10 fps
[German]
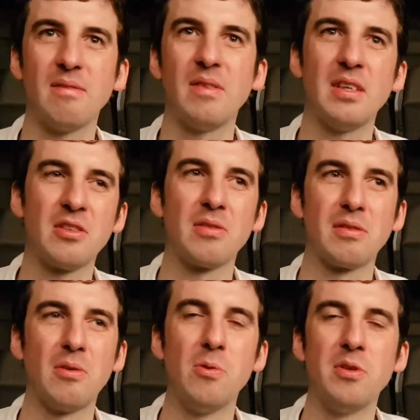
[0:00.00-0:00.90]
hat schon ein
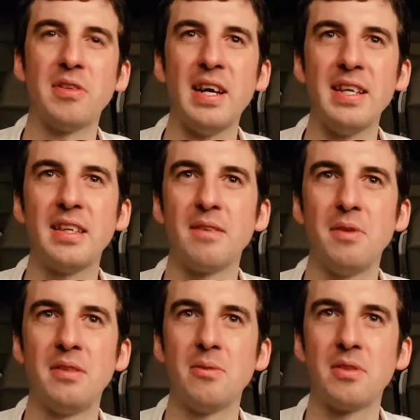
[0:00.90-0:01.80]
hohes
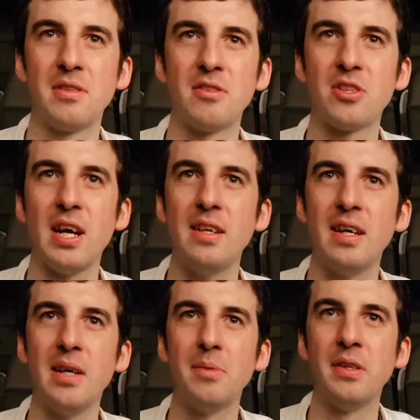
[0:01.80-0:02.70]
Eigengewicht durch diesen
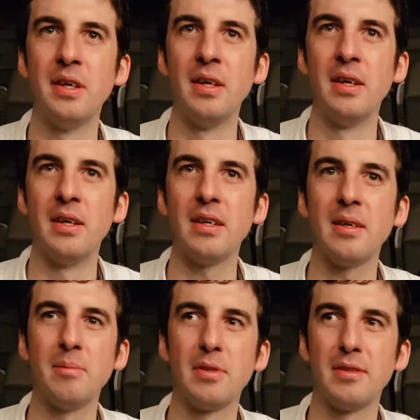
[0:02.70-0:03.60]
Stahlrahmen. Mhm.
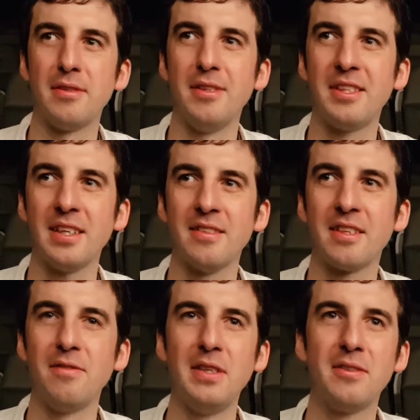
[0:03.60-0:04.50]
Ähm, das ist nicht ganz
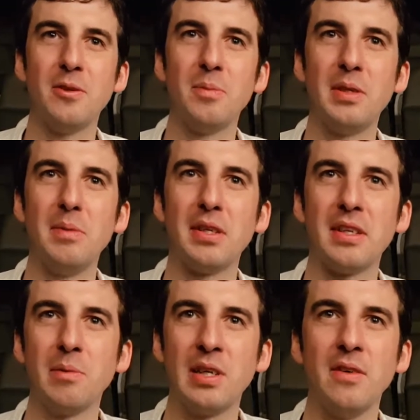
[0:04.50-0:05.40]
gewichtsoptimiert,
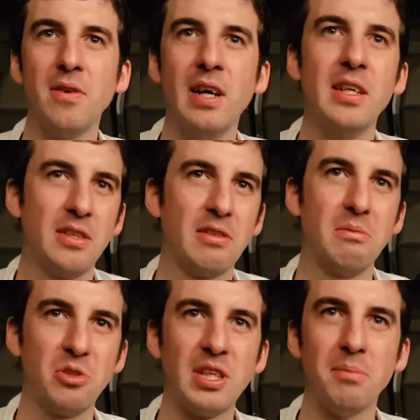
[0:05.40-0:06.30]
aber dafür halt
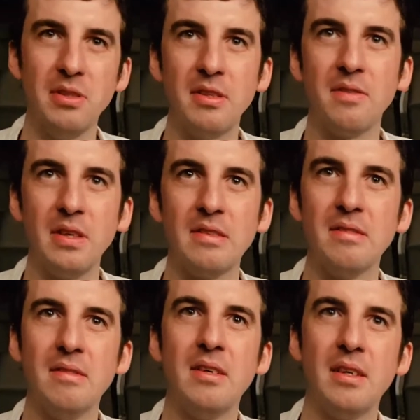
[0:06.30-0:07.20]
stabil
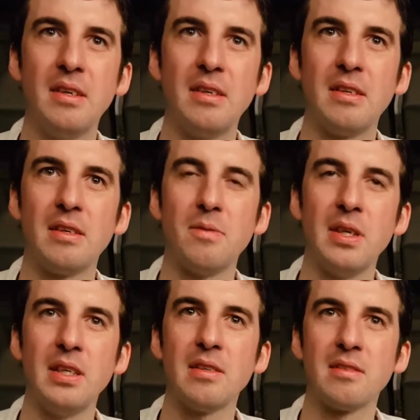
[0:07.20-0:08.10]
gewesen. Das war
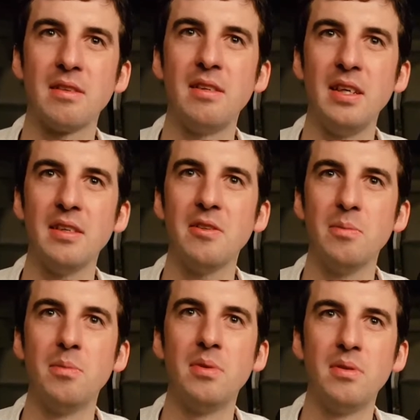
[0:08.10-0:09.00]
eher das Kriterium.